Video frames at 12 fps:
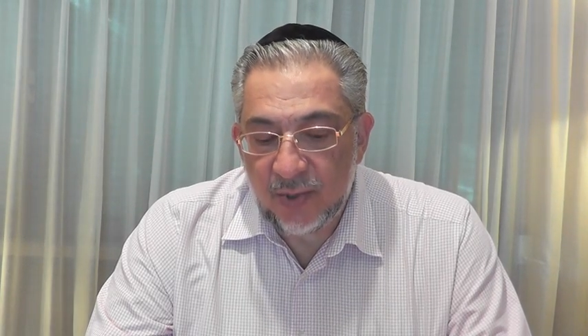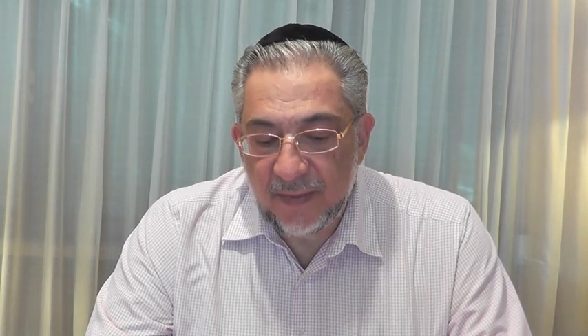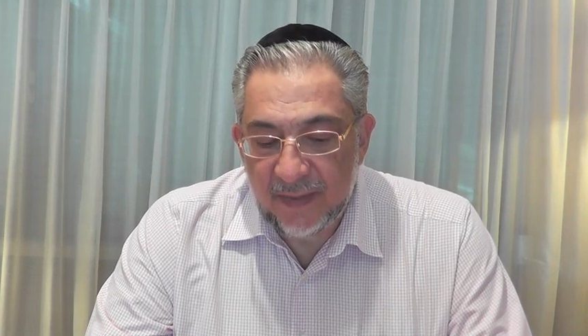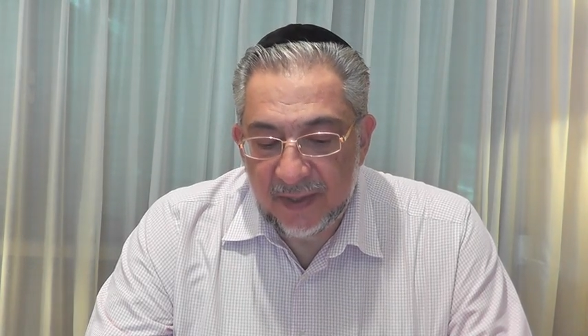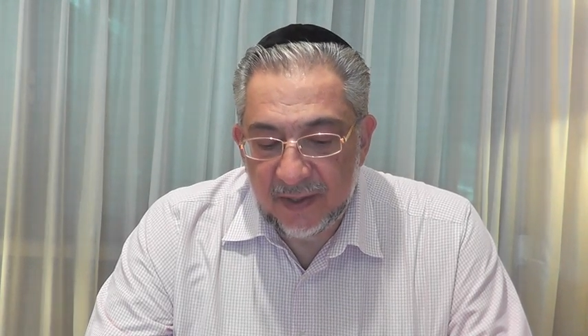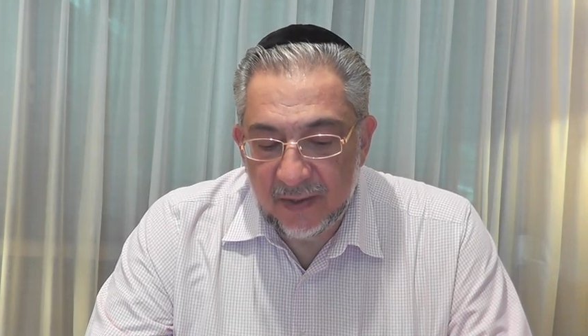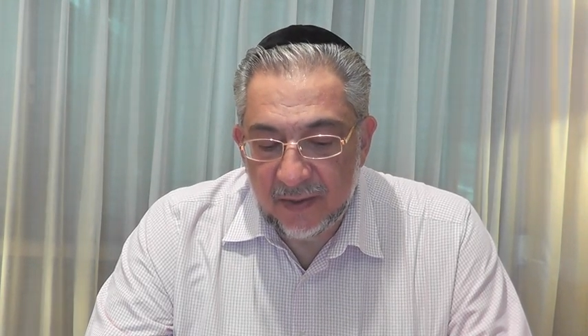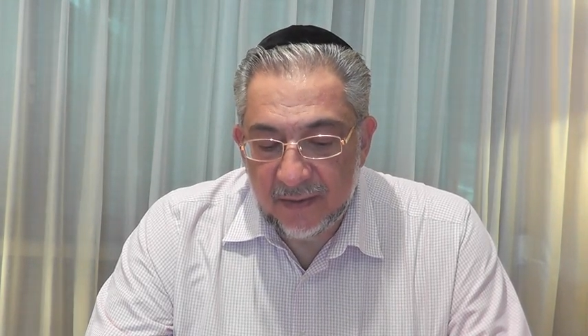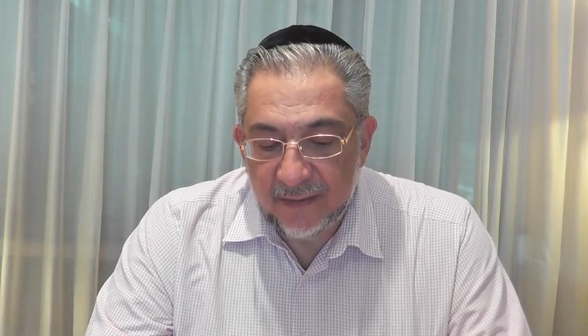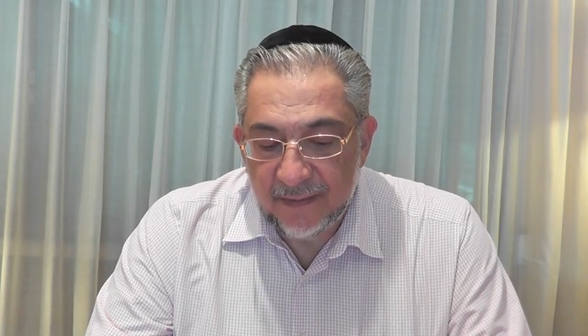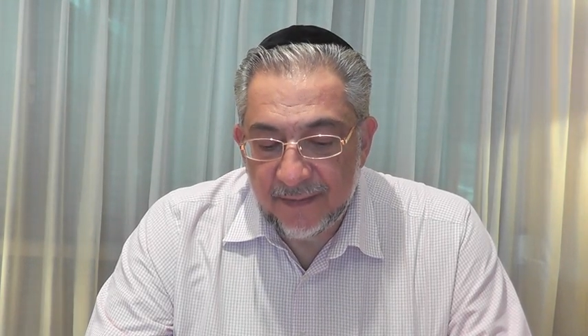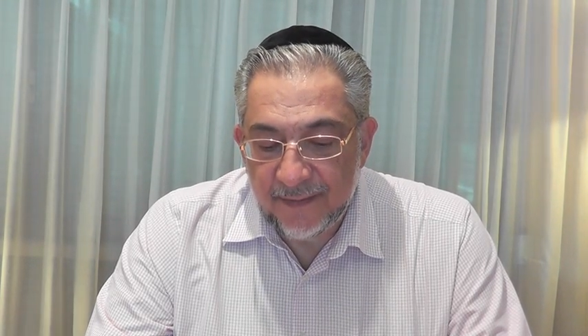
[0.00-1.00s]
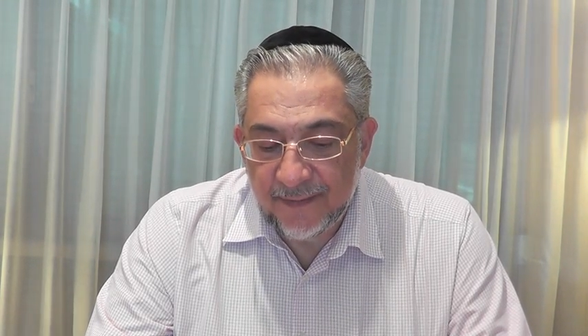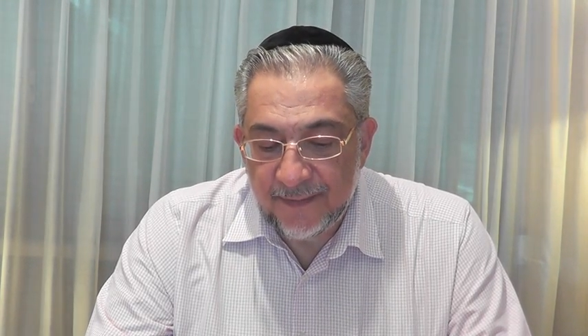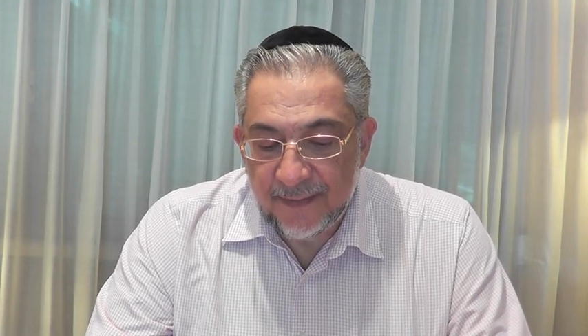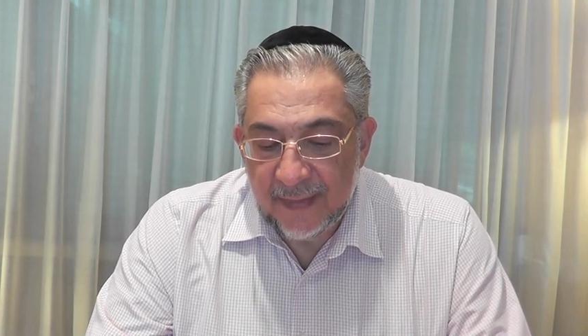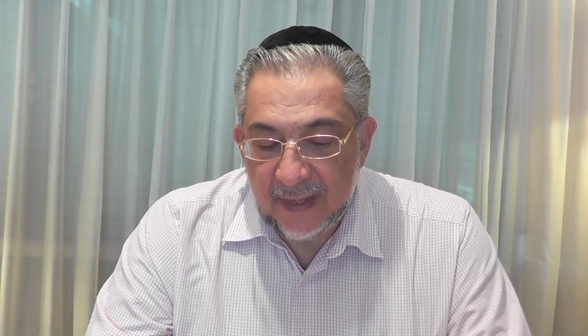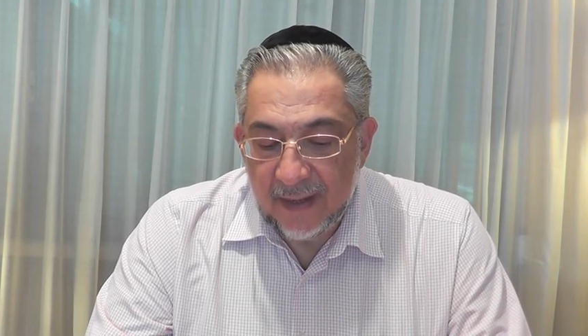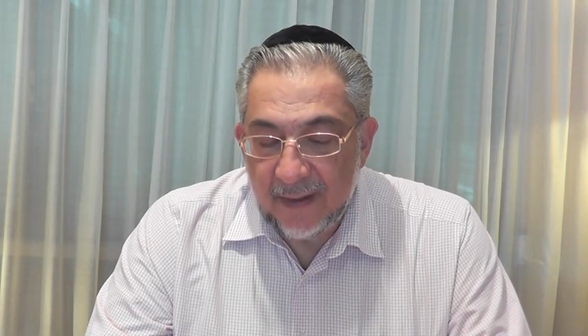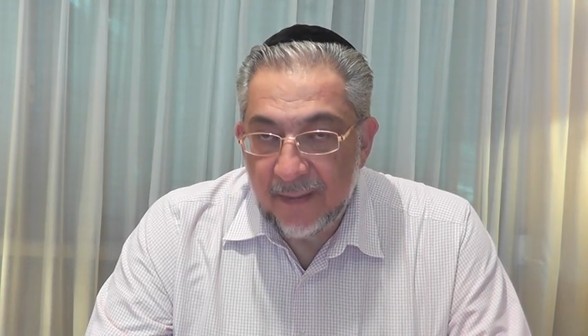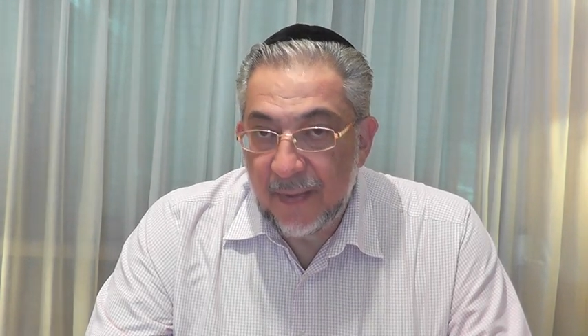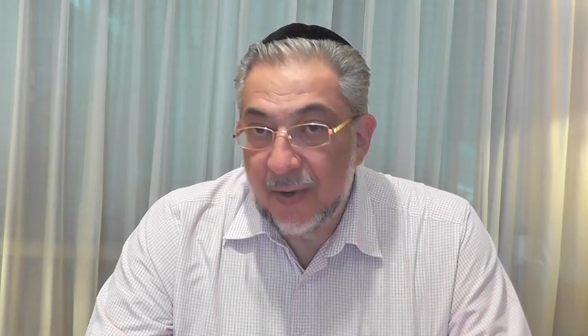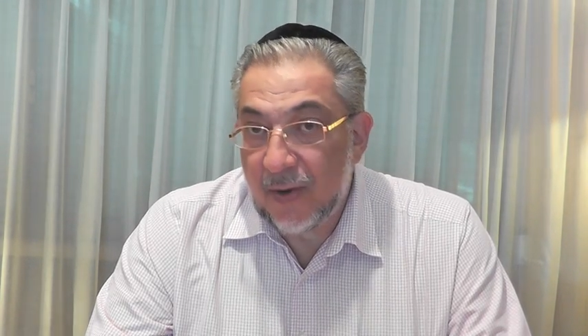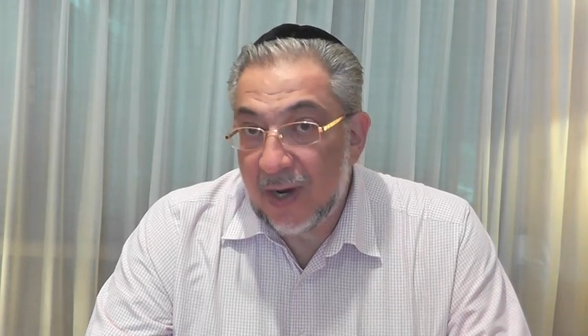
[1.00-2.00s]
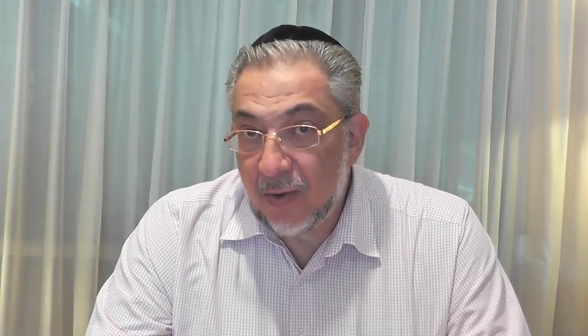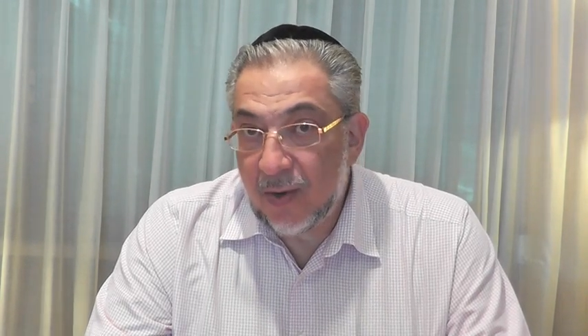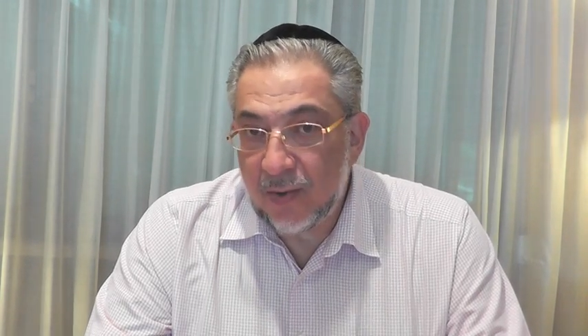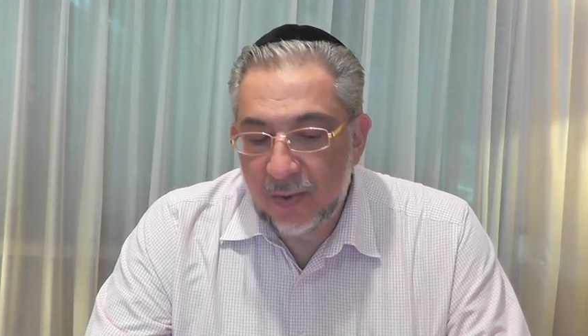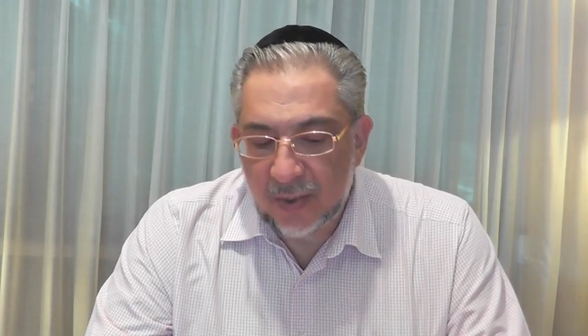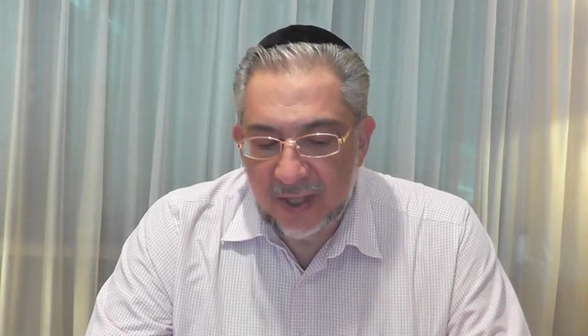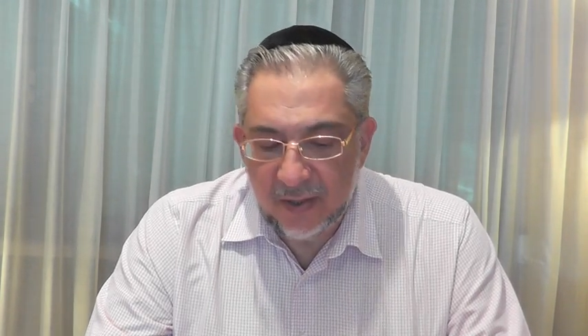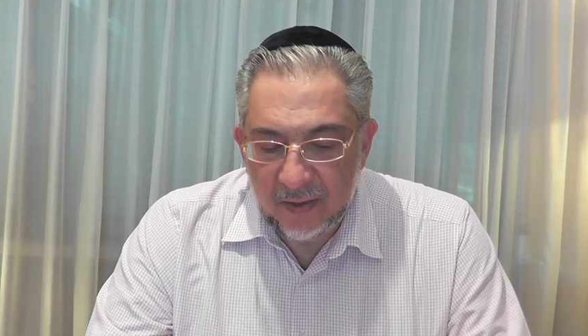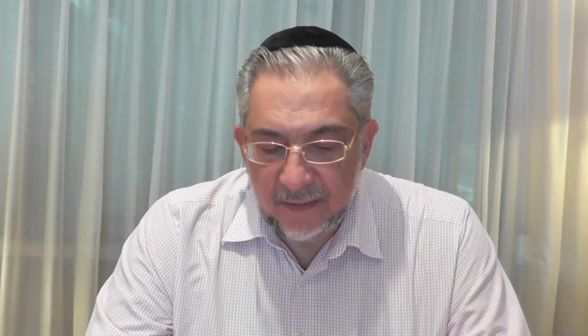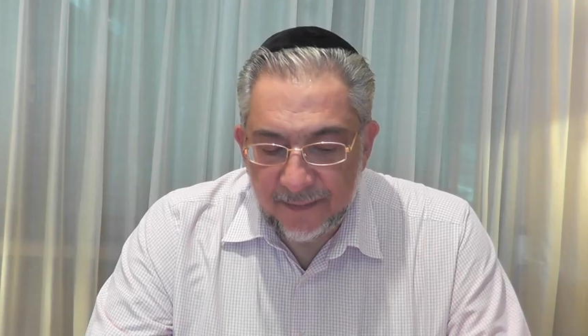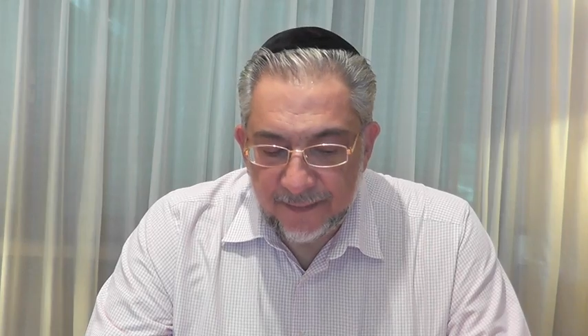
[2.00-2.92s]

dimensión, pero algo ha ocurrido.